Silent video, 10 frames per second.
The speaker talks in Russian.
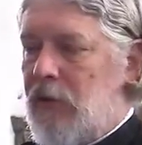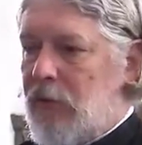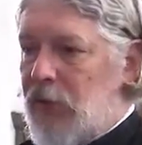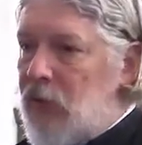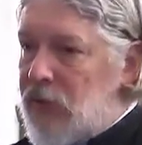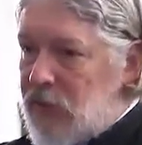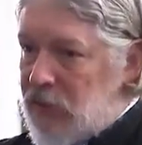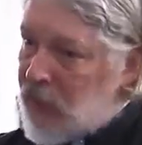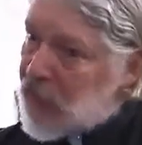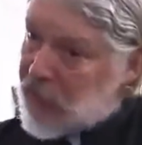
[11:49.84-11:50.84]

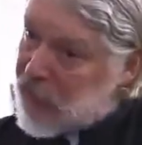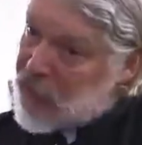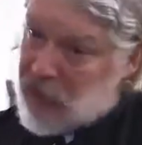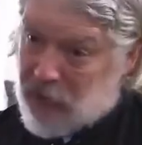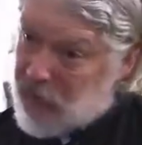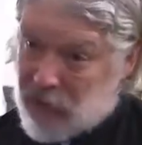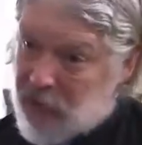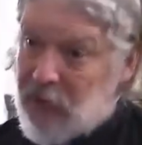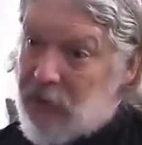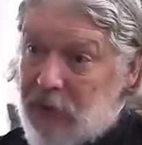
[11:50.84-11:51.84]
Приносится обычный
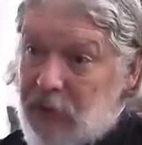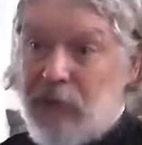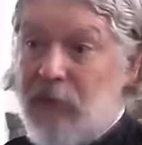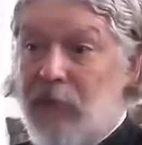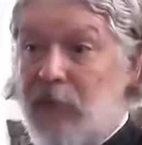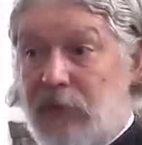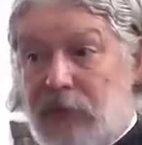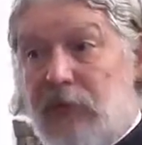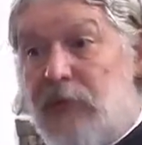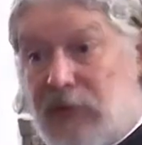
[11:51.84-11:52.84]
белый хлеб в
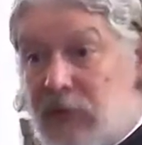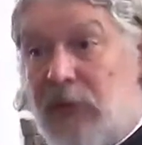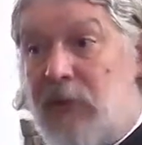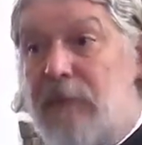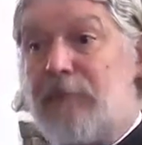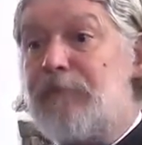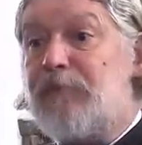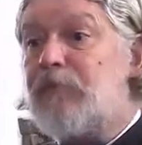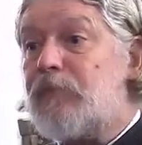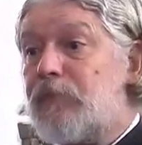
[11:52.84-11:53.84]
виде просфоры,
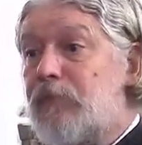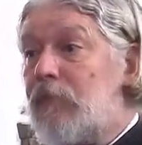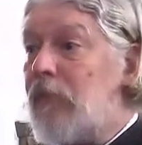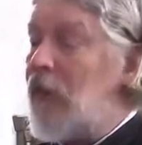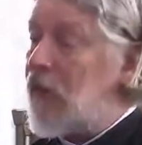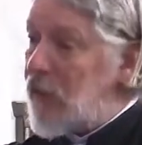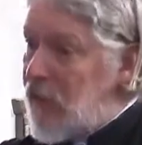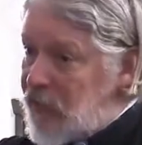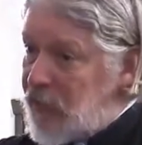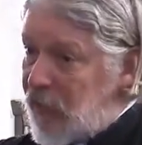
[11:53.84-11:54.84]

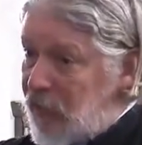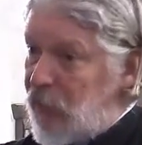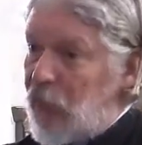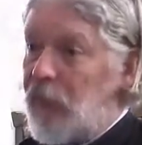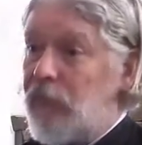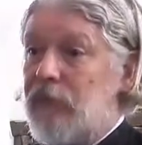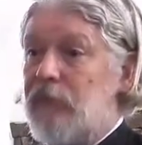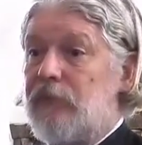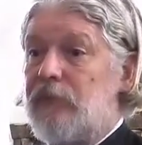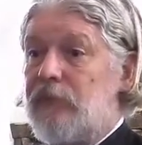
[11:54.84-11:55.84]
красное вино.
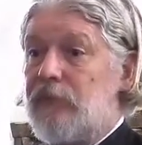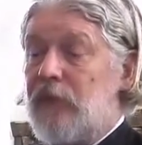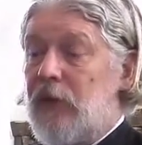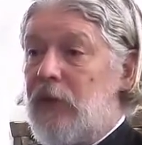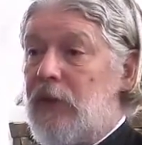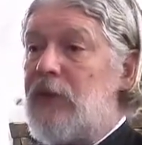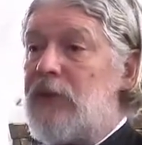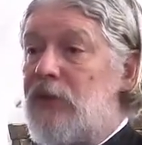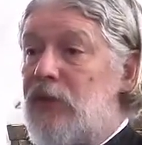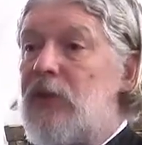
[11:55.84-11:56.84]
И
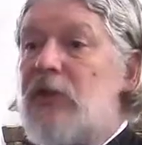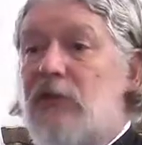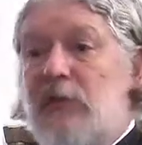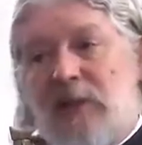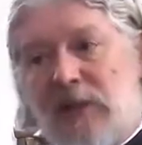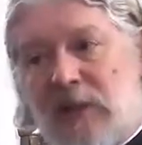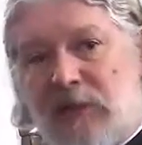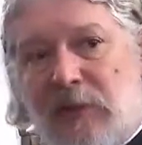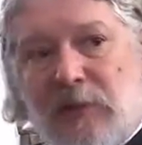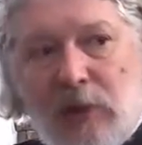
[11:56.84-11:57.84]
священник вместе со
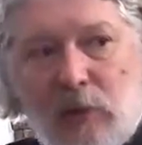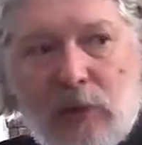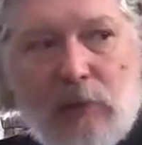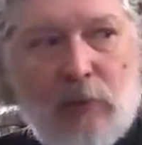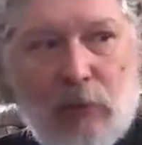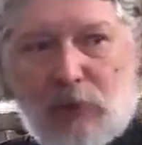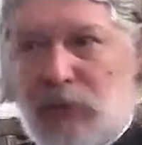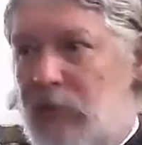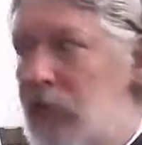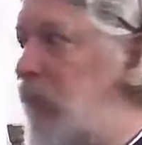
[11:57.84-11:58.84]
всем народом
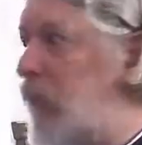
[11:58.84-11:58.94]
Божиим,